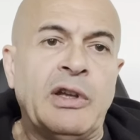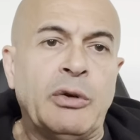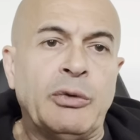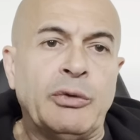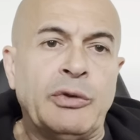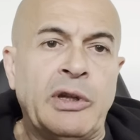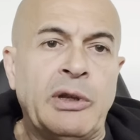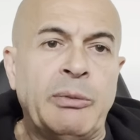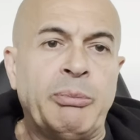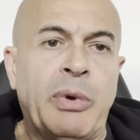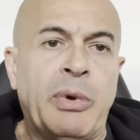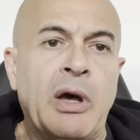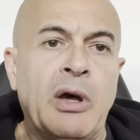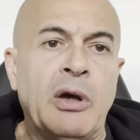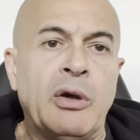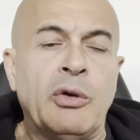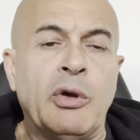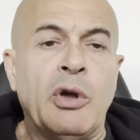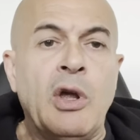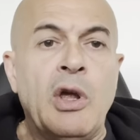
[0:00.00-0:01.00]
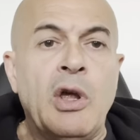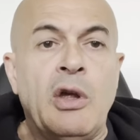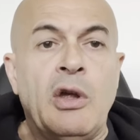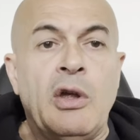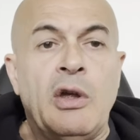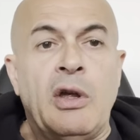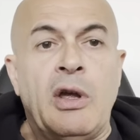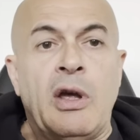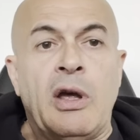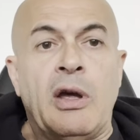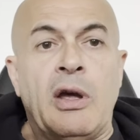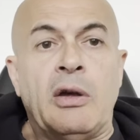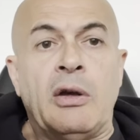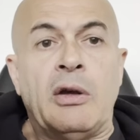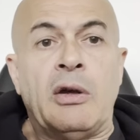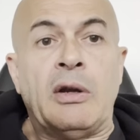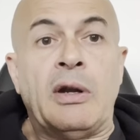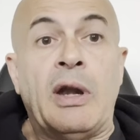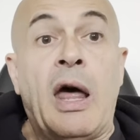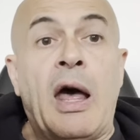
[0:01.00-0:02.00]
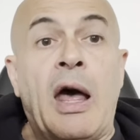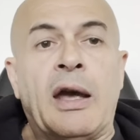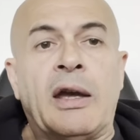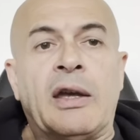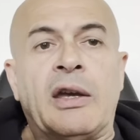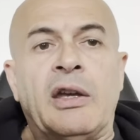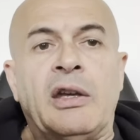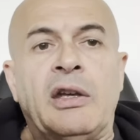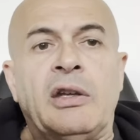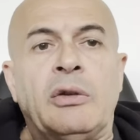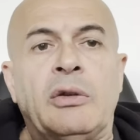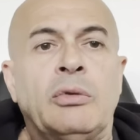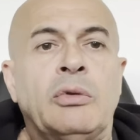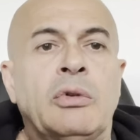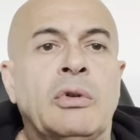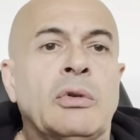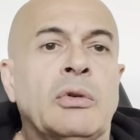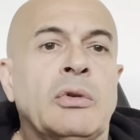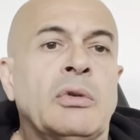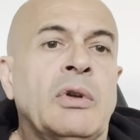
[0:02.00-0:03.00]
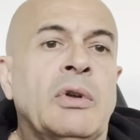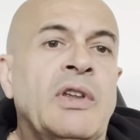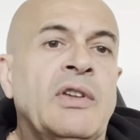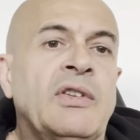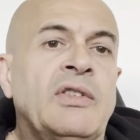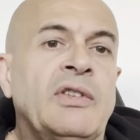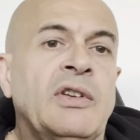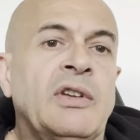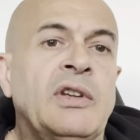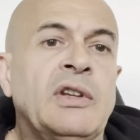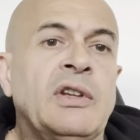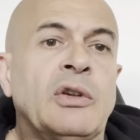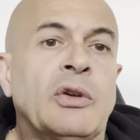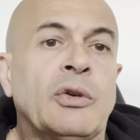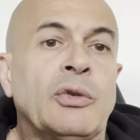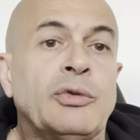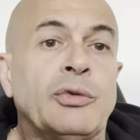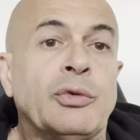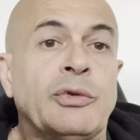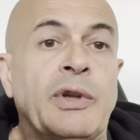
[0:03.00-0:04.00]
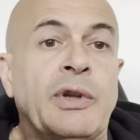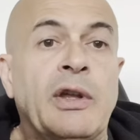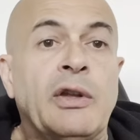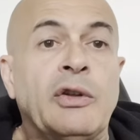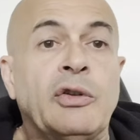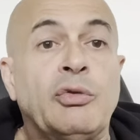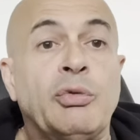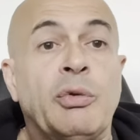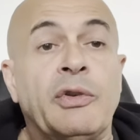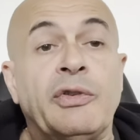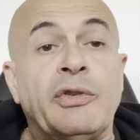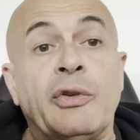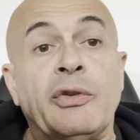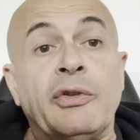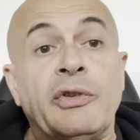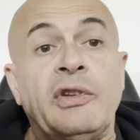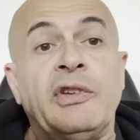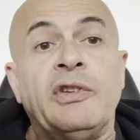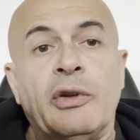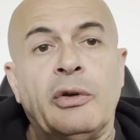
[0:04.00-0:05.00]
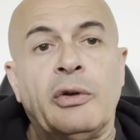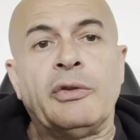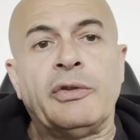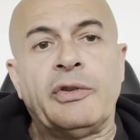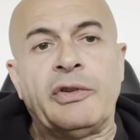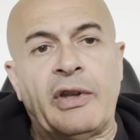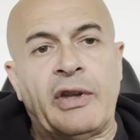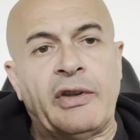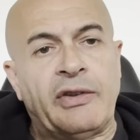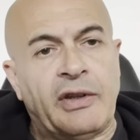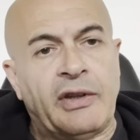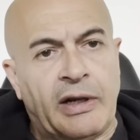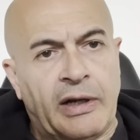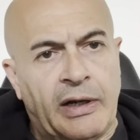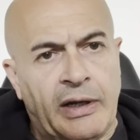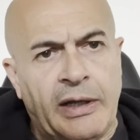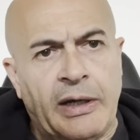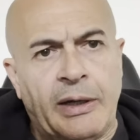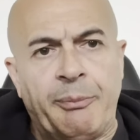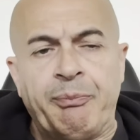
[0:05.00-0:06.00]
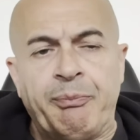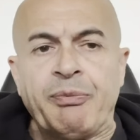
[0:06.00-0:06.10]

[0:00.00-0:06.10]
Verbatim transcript: Hein. on n'est pas euh, là à créer une euh, SCI quand on a 70 ans, ça c'est clair.